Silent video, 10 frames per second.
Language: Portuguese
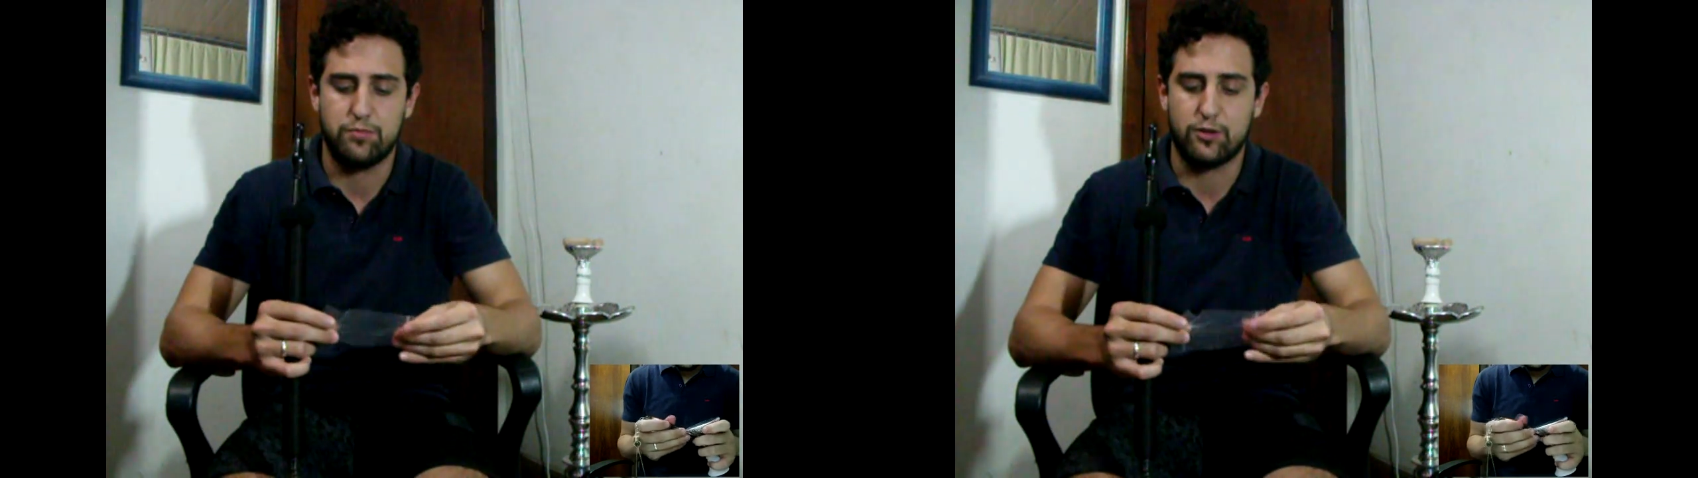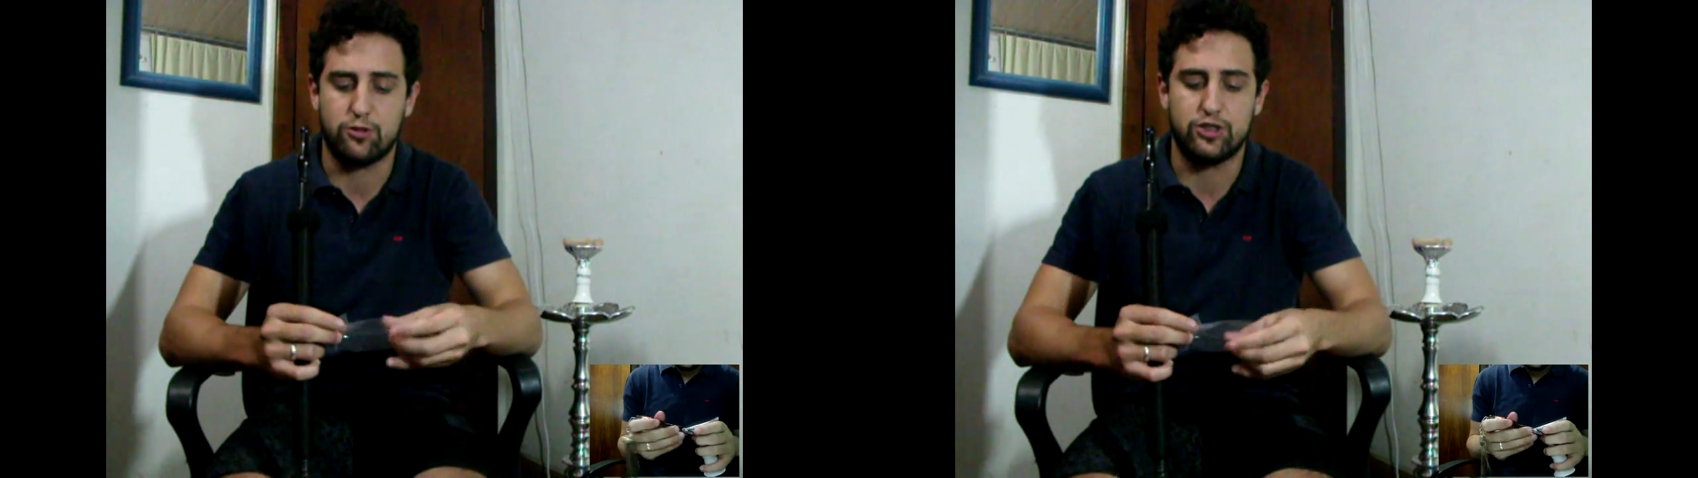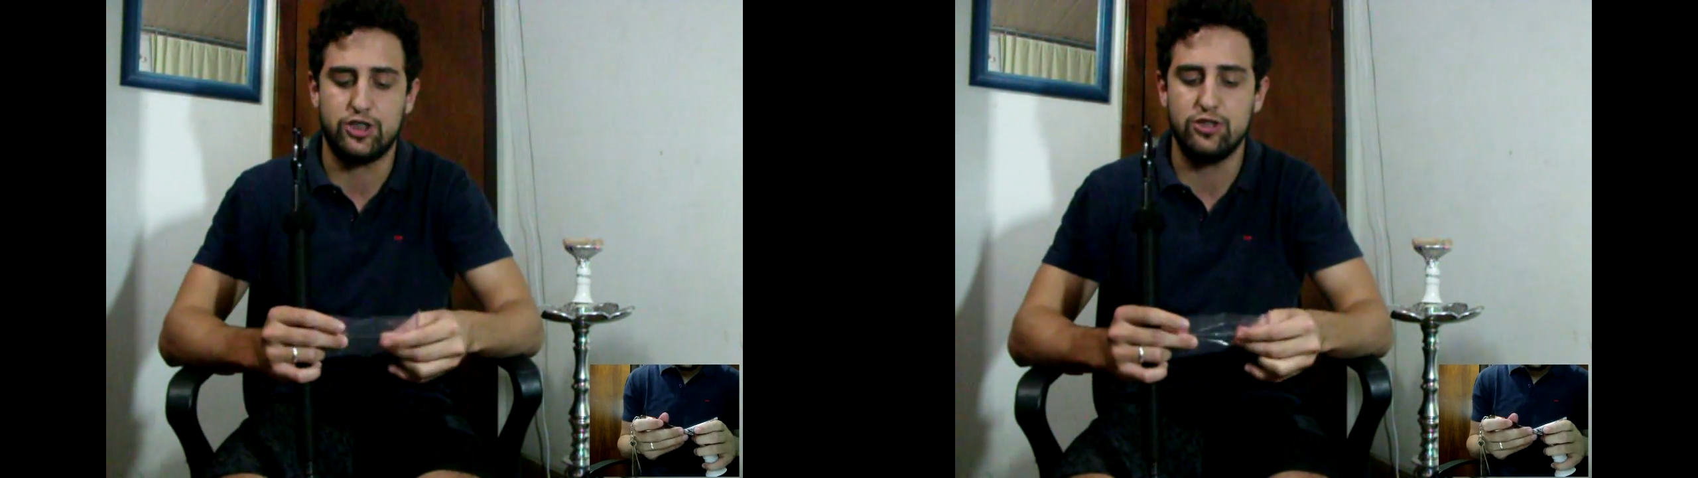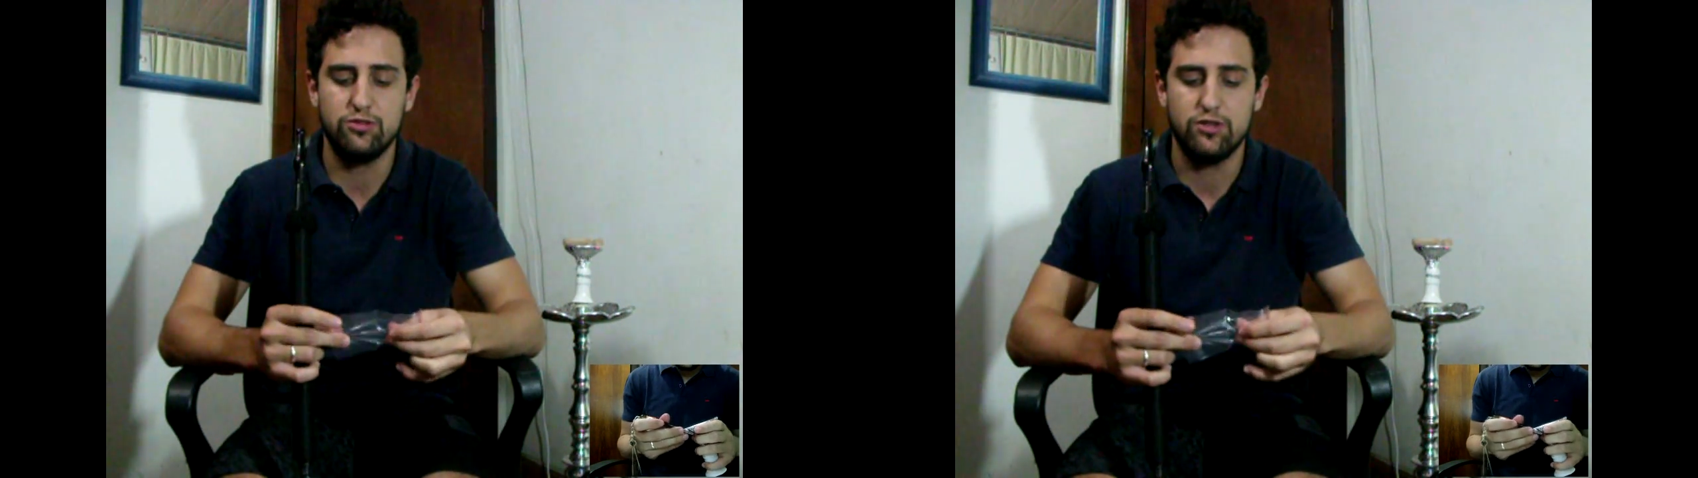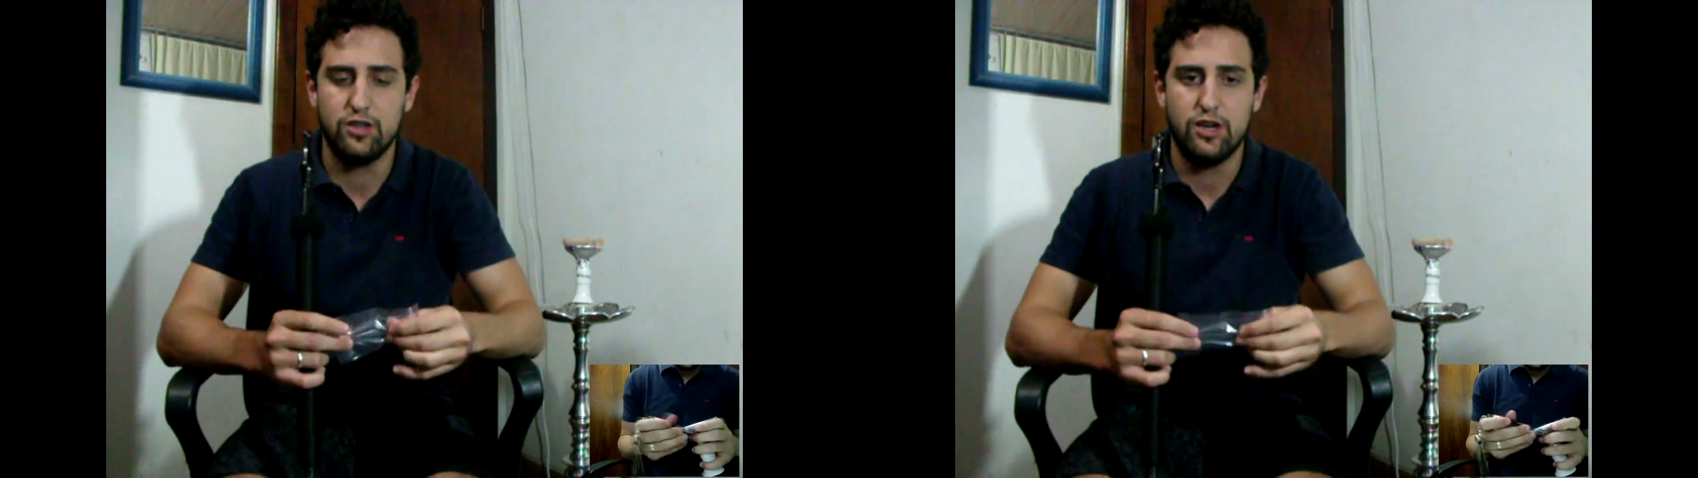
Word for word: pacotinho,